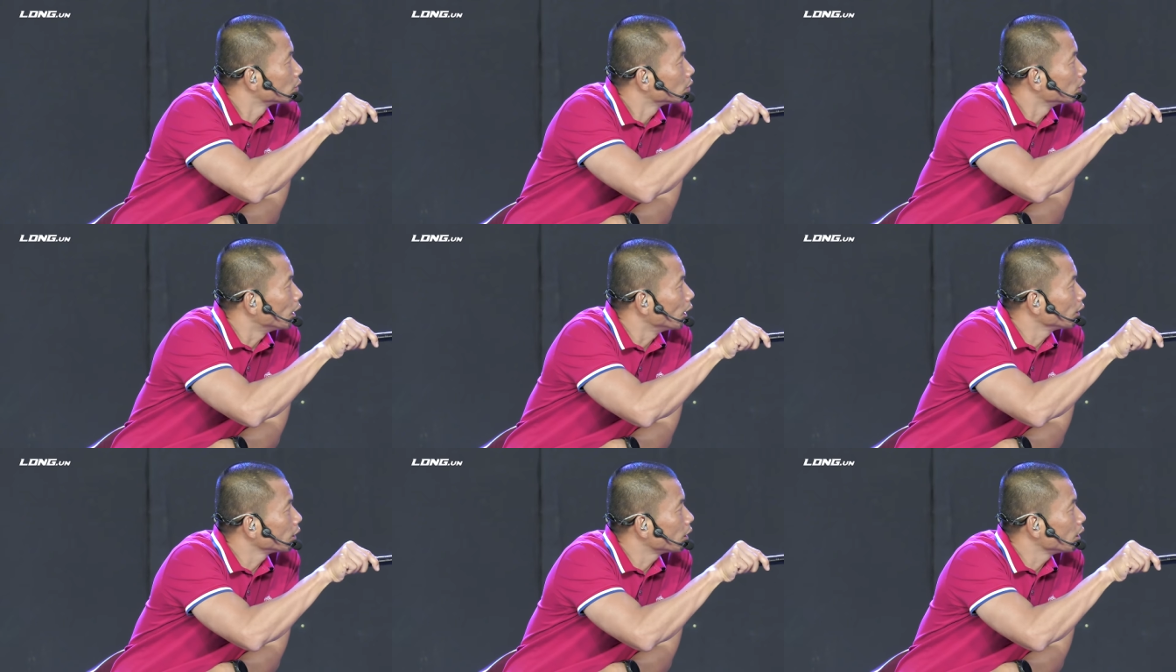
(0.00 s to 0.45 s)

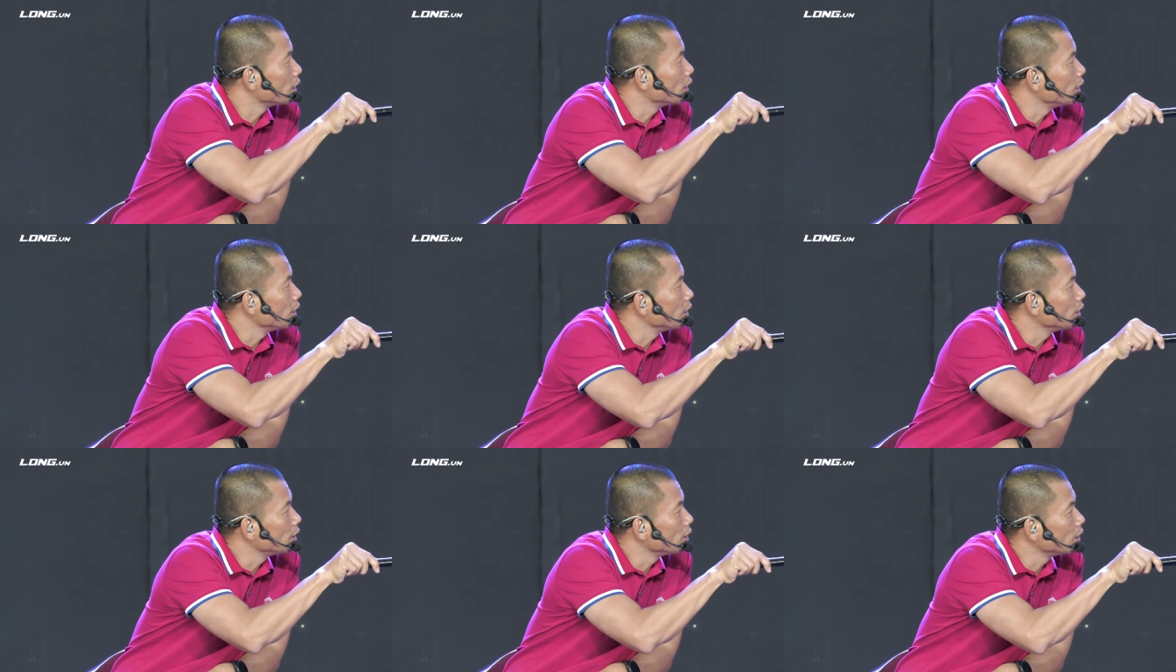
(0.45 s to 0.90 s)
đấy thì
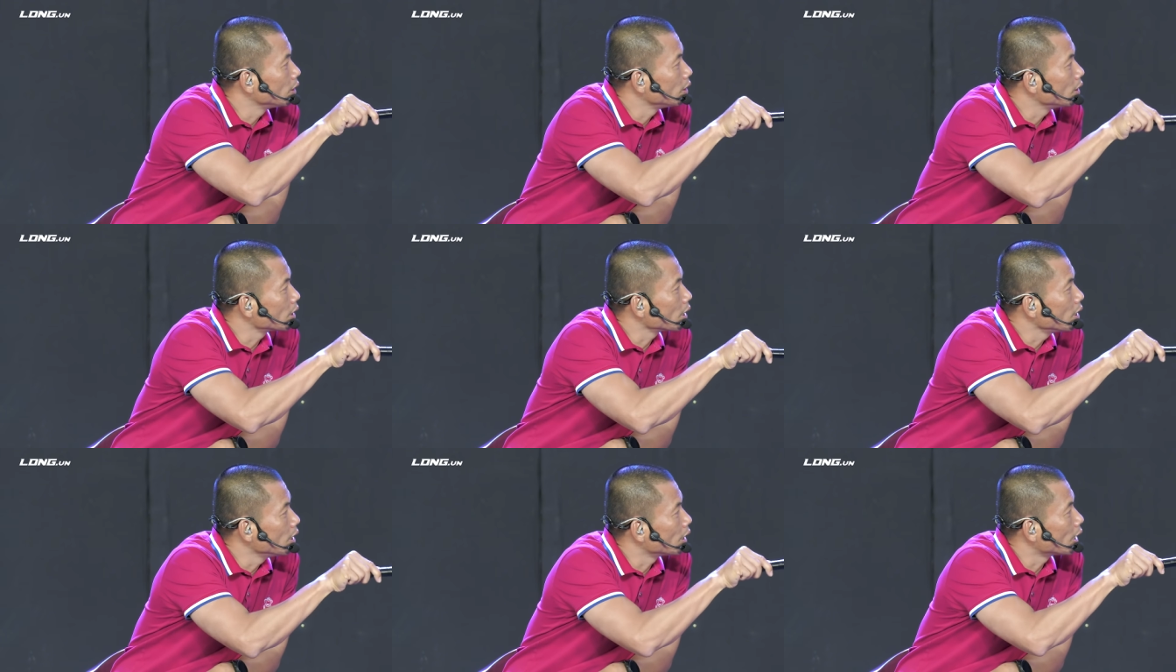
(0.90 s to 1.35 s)
những
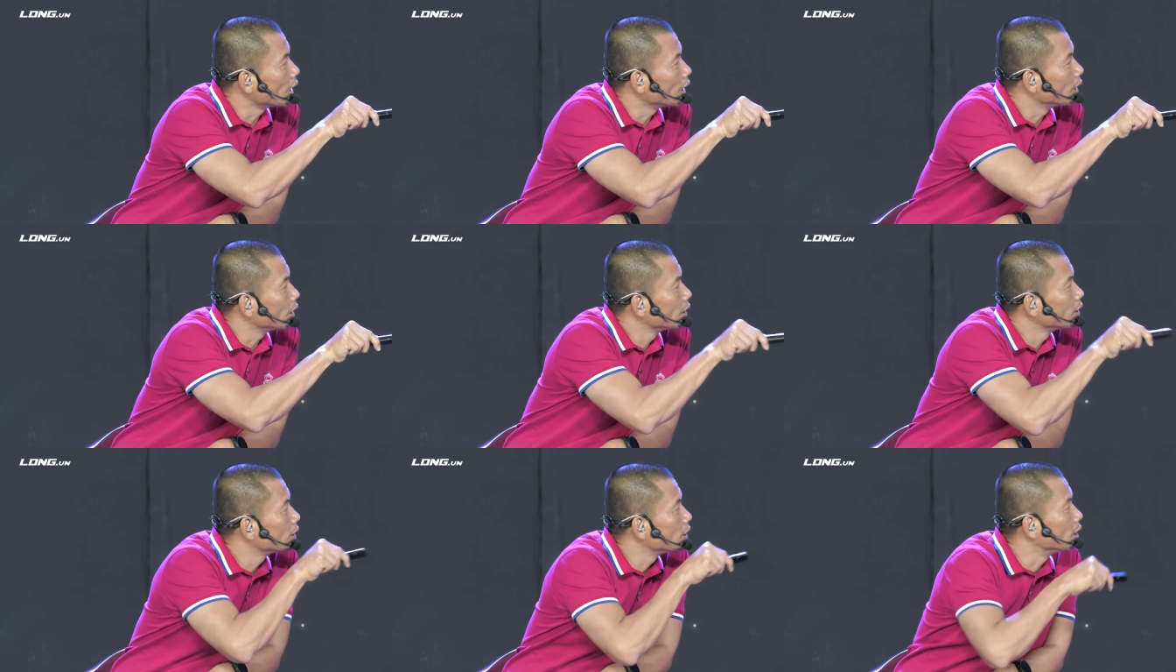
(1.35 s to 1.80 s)
cái người
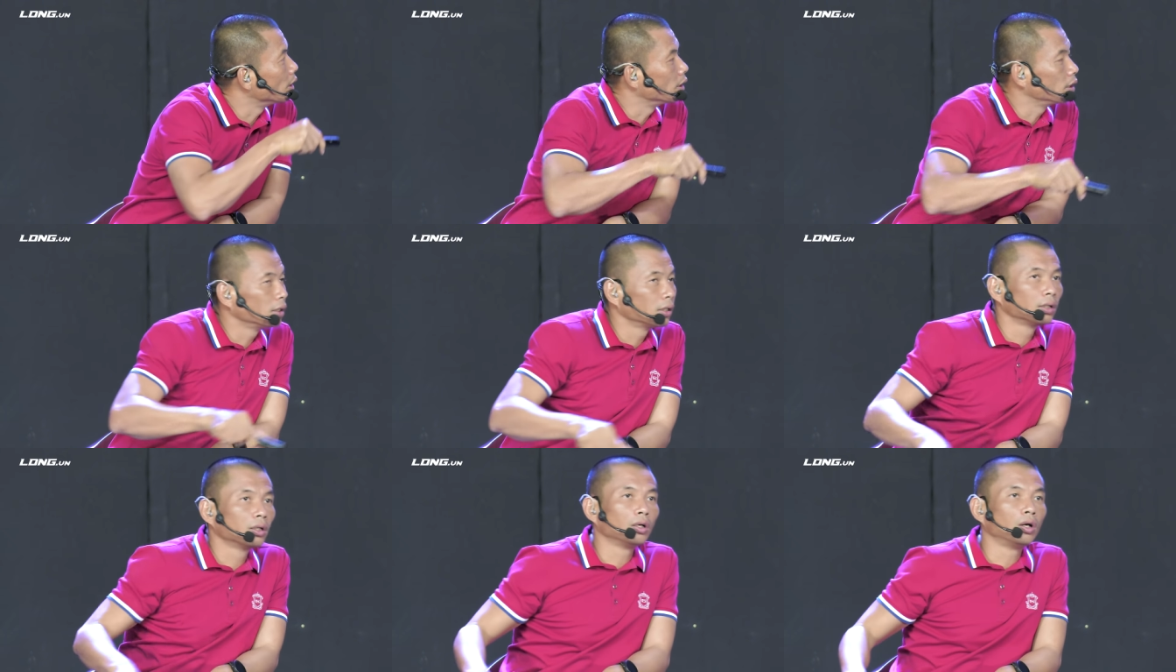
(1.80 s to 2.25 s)
này uh,